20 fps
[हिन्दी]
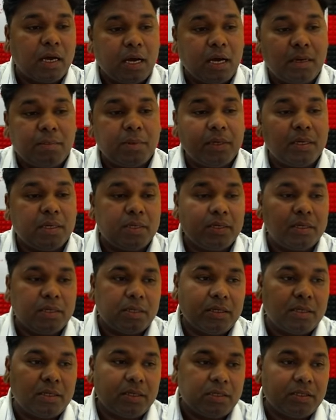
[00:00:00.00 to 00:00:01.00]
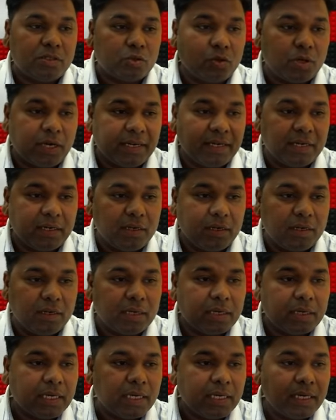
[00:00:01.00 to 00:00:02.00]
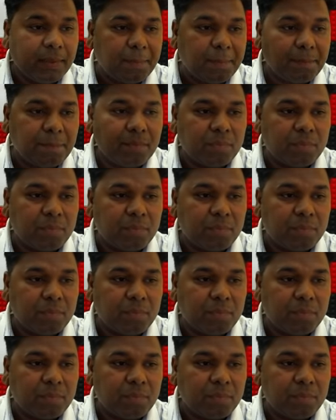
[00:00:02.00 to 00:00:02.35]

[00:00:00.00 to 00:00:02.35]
अब इसको राइट क्लिक करना है